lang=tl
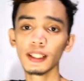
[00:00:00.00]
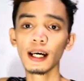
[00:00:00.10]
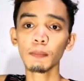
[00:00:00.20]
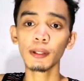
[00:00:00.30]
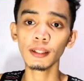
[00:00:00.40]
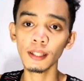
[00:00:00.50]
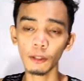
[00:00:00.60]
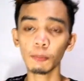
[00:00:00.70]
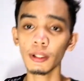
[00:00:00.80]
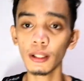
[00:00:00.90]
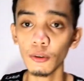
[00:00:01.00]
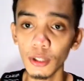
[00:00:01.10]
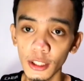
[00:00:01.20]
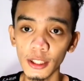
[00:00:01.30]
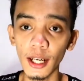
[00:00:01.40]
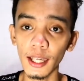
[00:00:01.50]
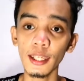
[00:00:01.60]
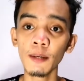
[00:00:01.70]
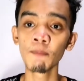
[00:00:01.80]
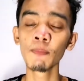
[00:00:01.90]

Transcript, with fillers: ginagamit, ngayon pa lang ako nag-try